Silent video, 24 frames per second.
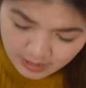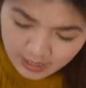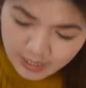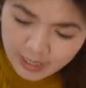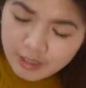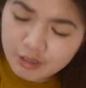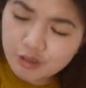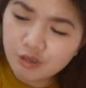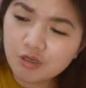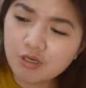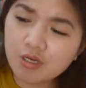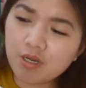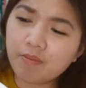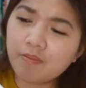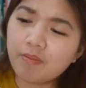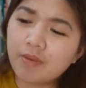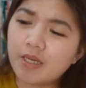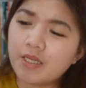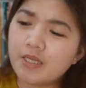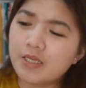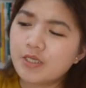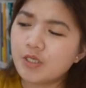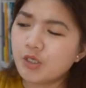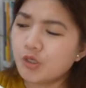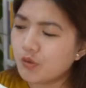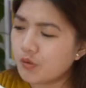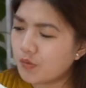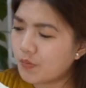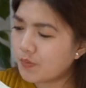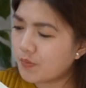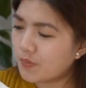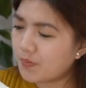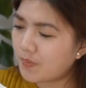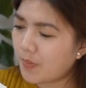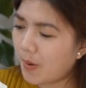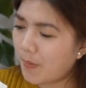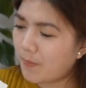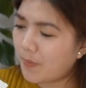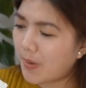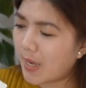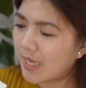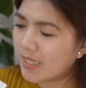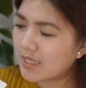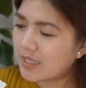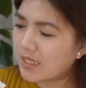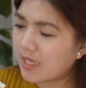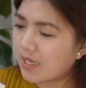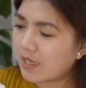ito naman, yung
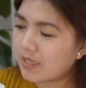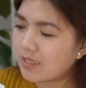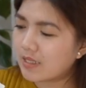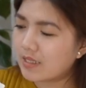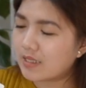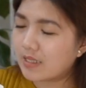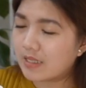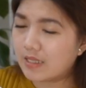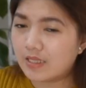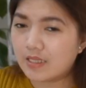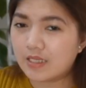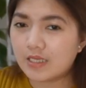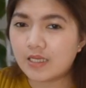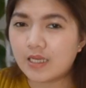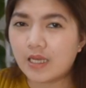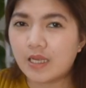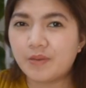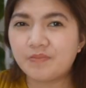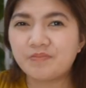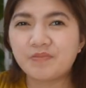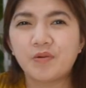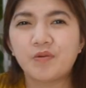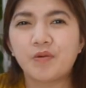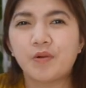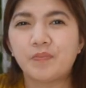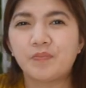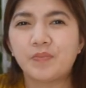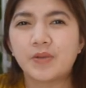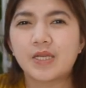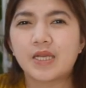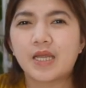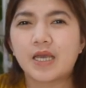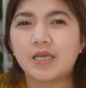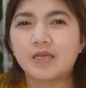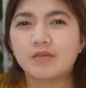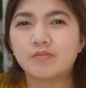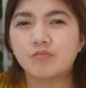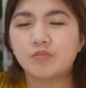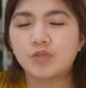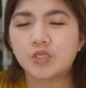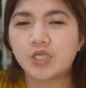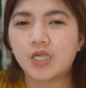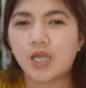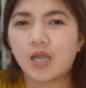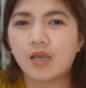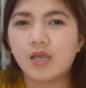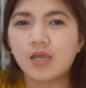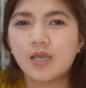pampahid sa kilikili, halimbawa, pinahid mo
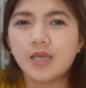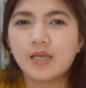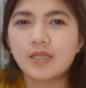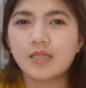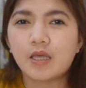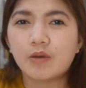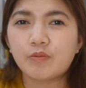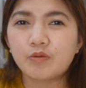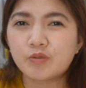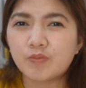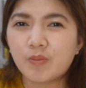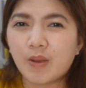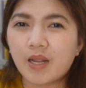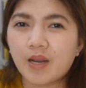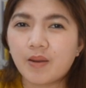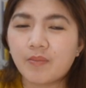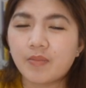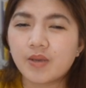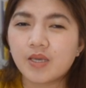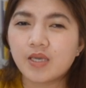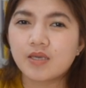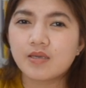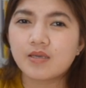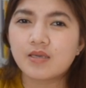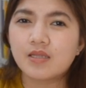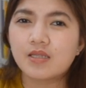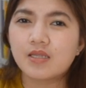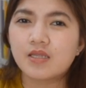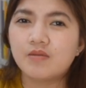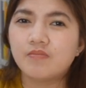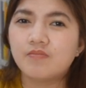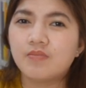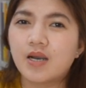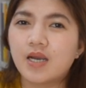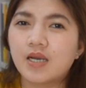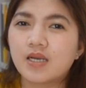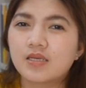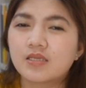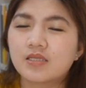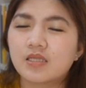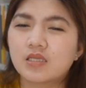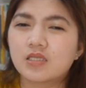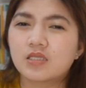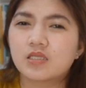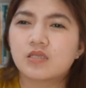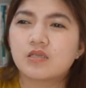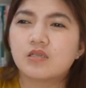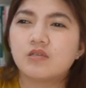siya, tapos para magiging libag,
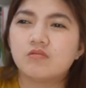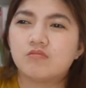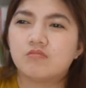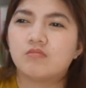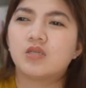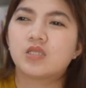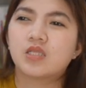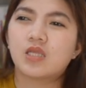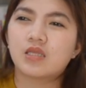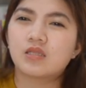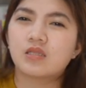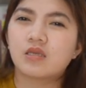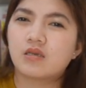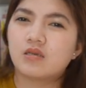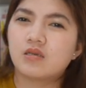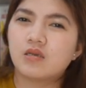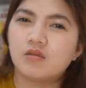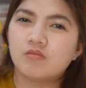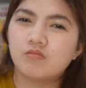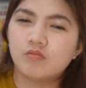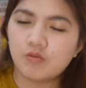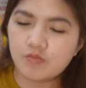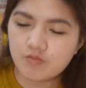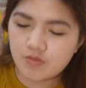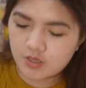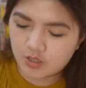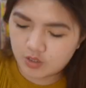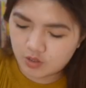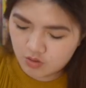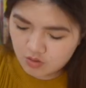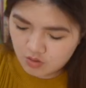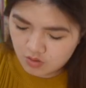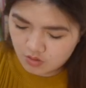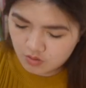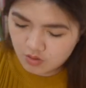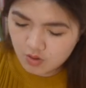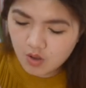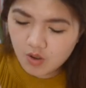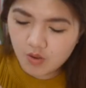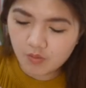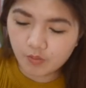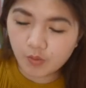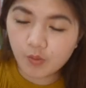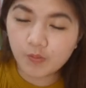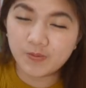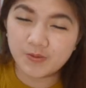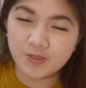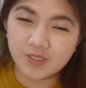tapos yung matatanggal mo, medyo
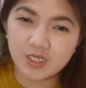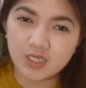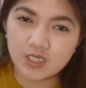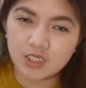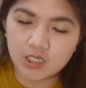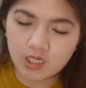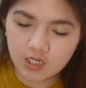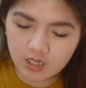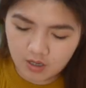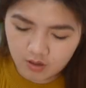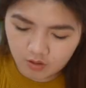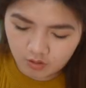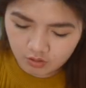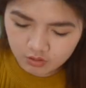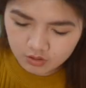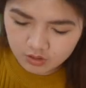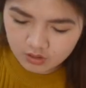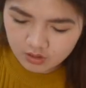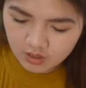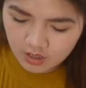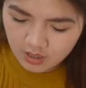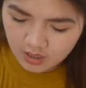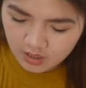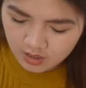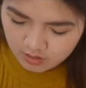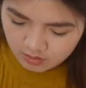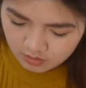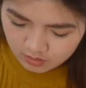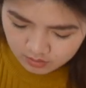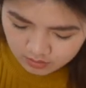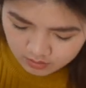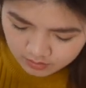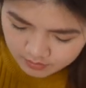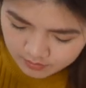puputi siya ng konti, ganun.